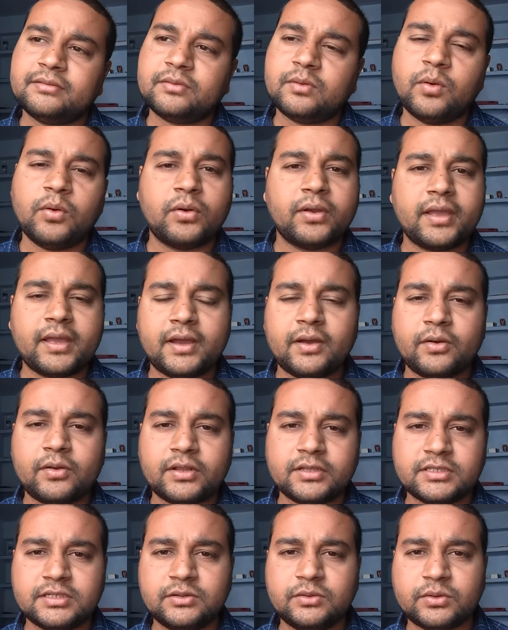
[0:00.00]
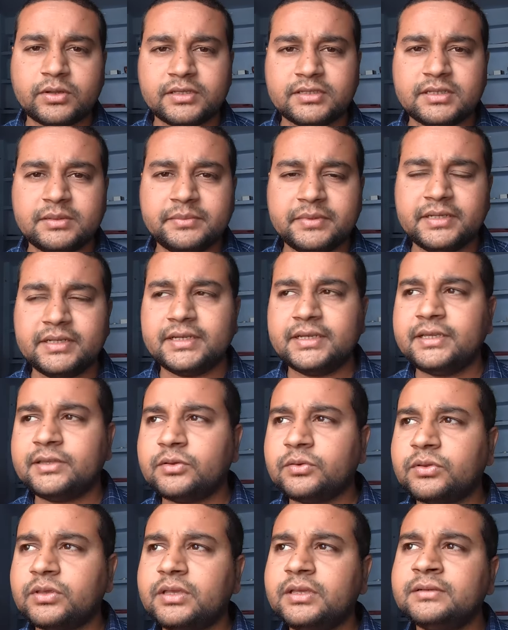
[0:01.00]
हो गया और अच्छी लोकेशन मिल गई
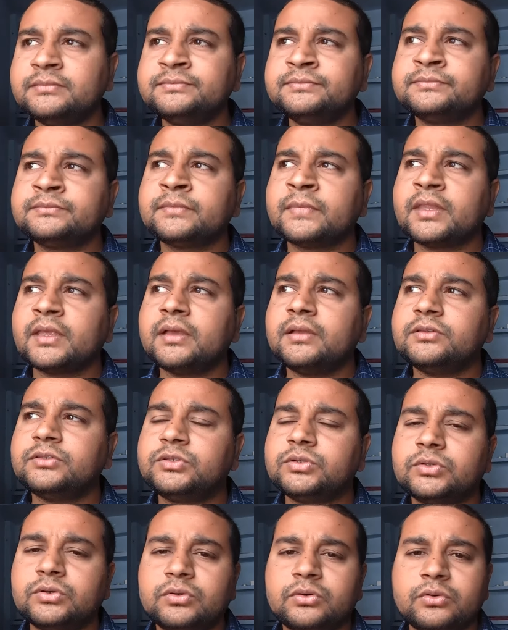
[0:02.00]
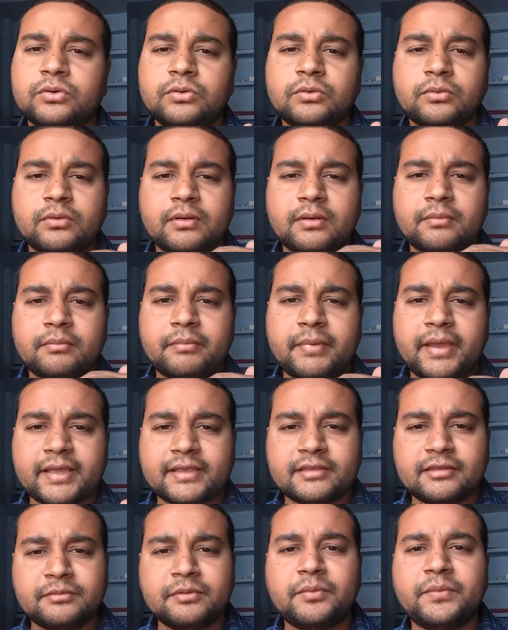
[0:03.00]
क्योंकि जो
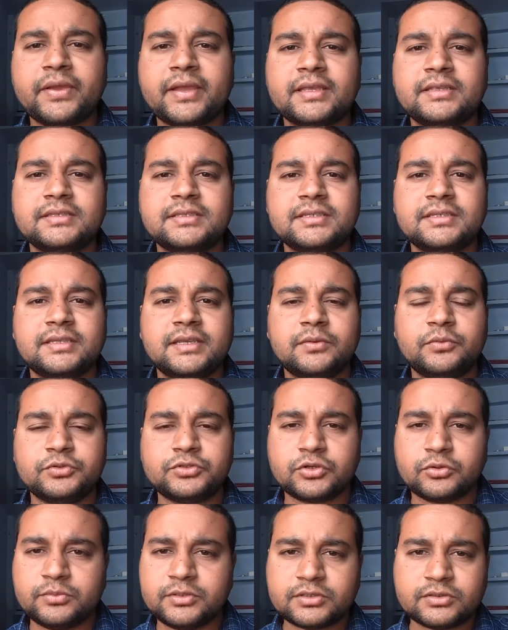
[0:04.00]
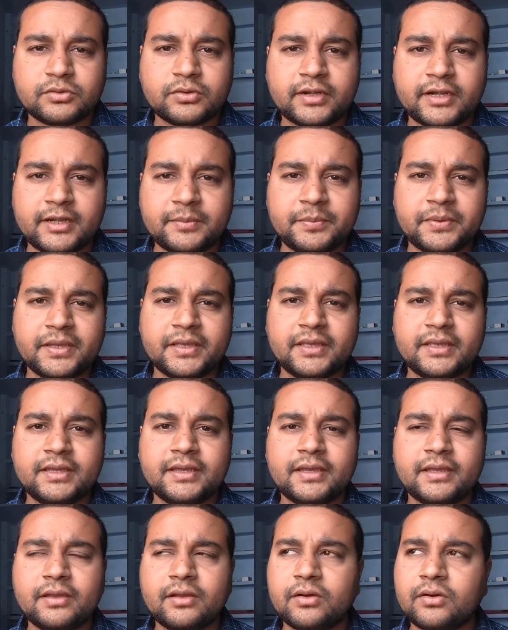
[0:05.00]
मैक्सिमम वैकेंसीज हैं वो 2400 ग्रेड पे की
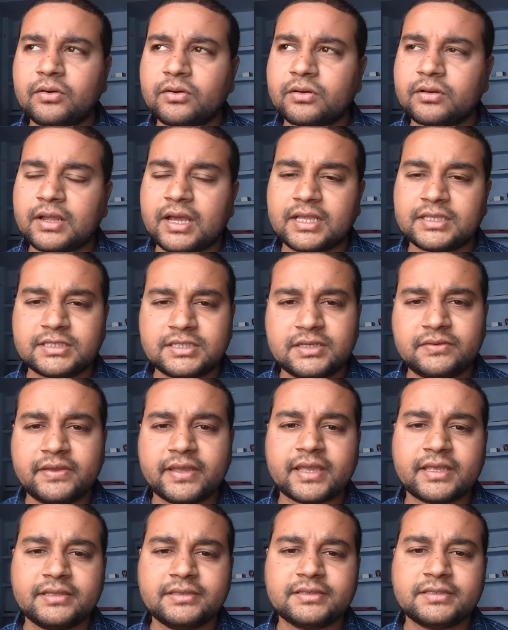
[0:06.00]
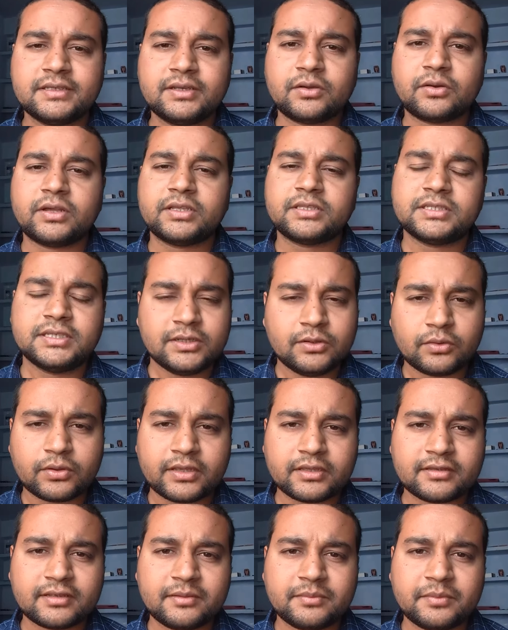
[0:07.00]
हैं और अच्छी वैकेंसी और अच्छी
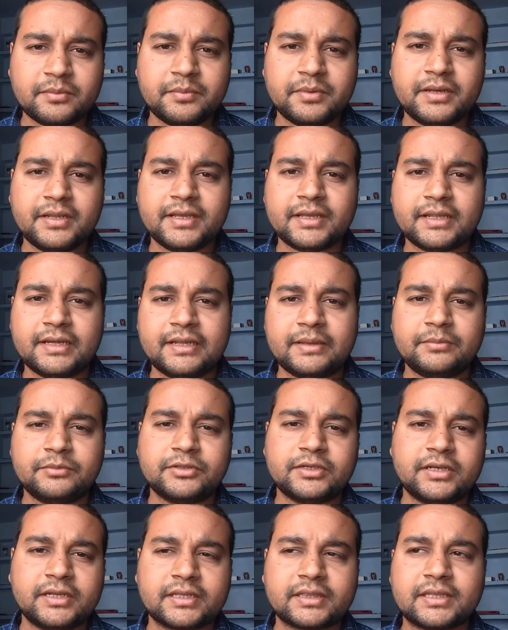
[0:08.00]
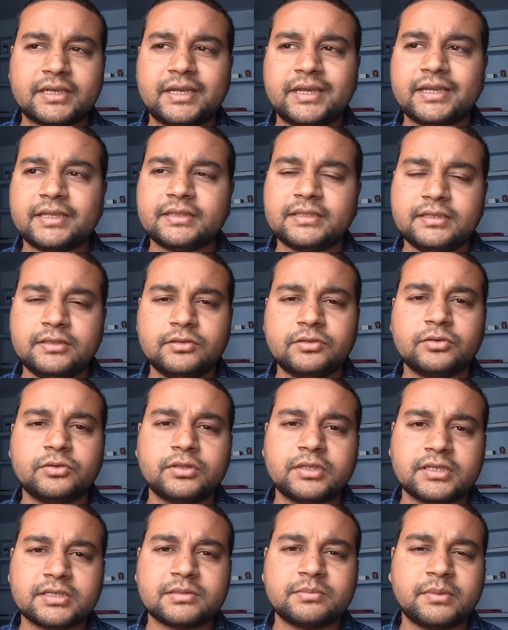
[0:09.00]
लोकेशन पे मिलने के लिए मुझे लगता है कि
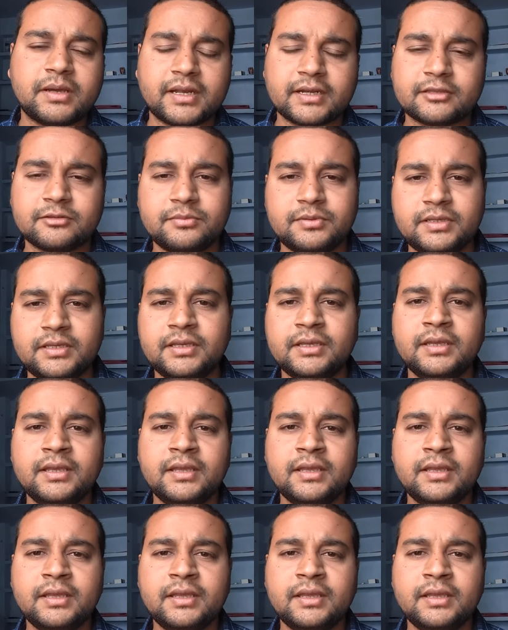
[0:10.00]
310 मार्क्स भी